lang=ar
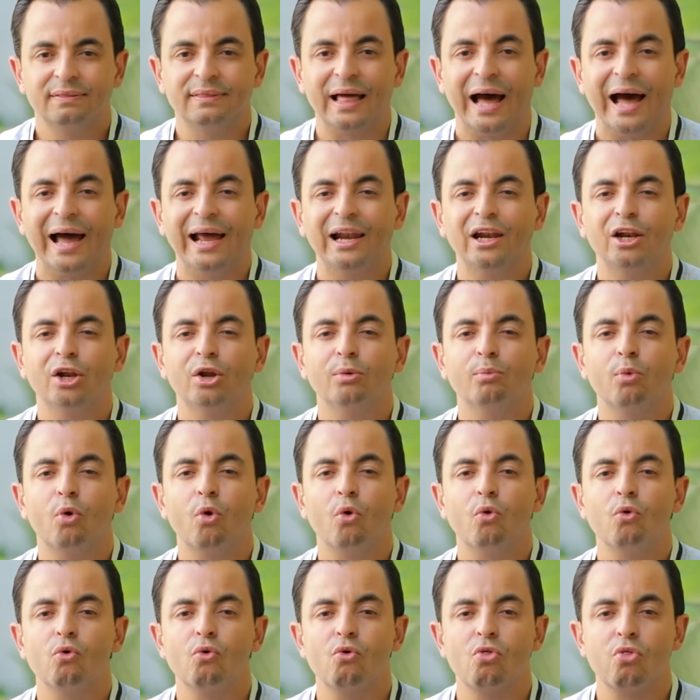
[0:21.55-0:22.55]
تعلم
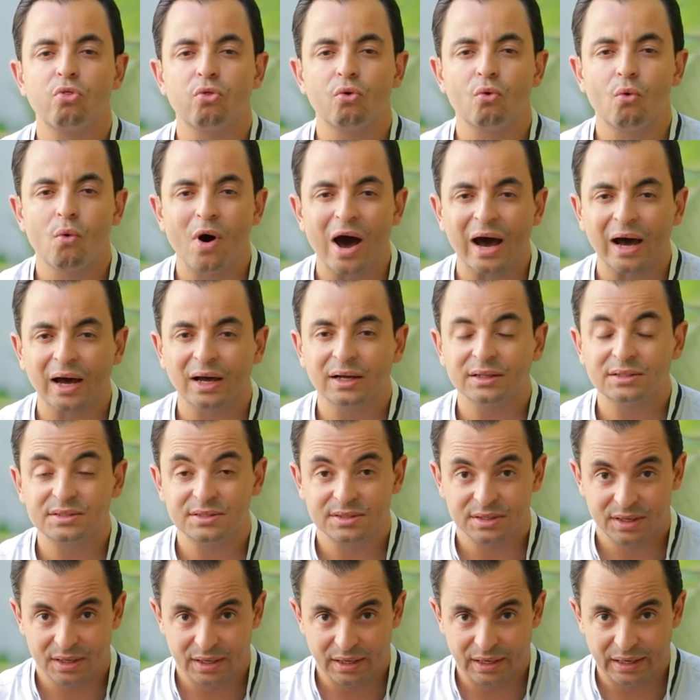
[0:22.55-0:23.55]
خذ
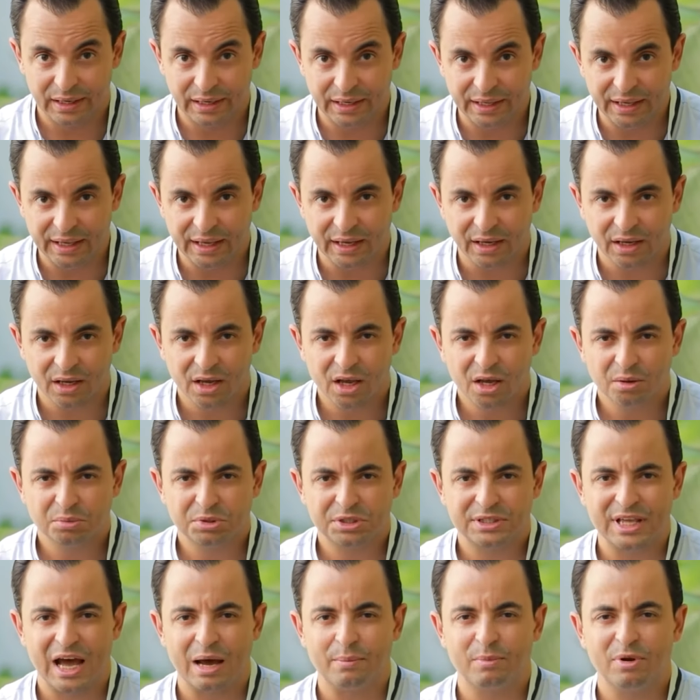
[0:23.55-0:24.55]
وقت ليك
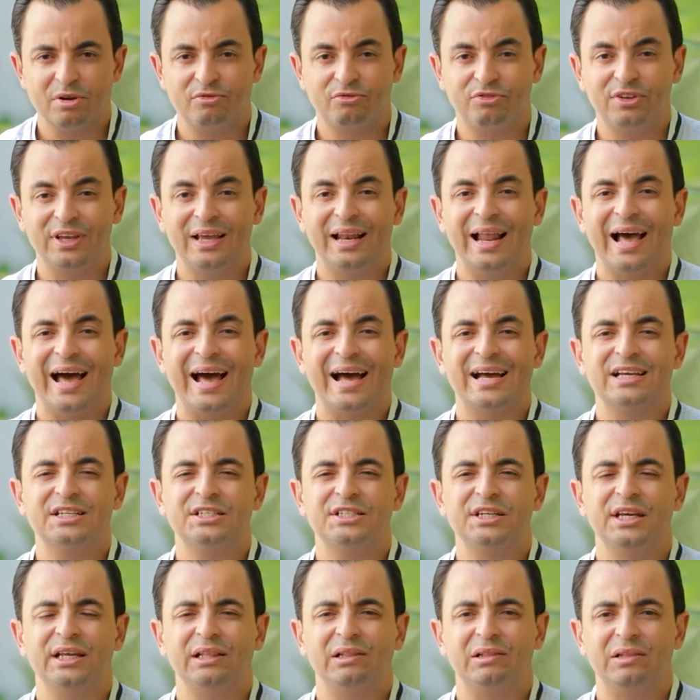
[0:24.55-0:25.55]
باش تعمل فيه
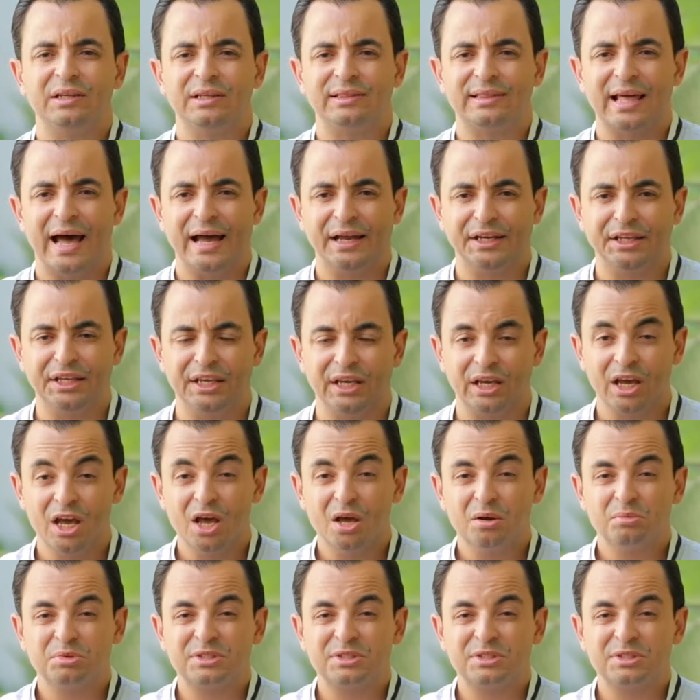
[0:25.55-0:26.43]
الحاجات اللي تعنيك